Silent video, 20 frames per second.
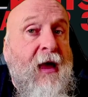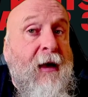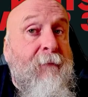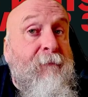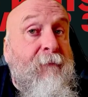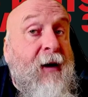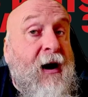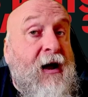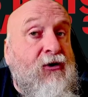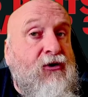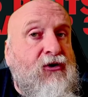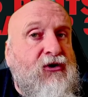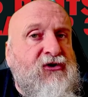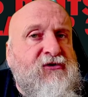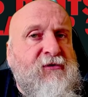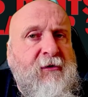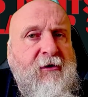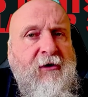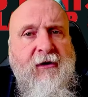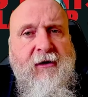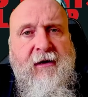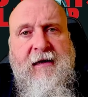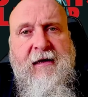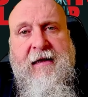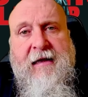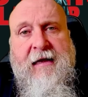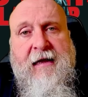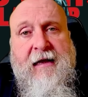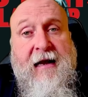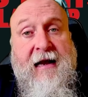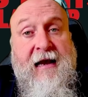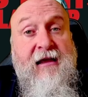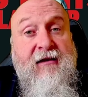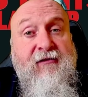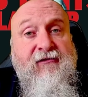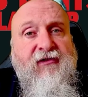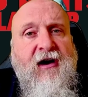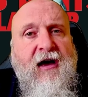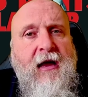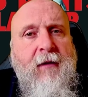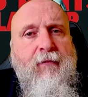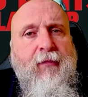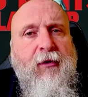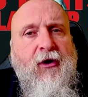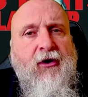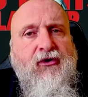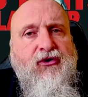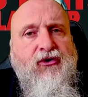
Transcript: Malheureusement, les vrais plans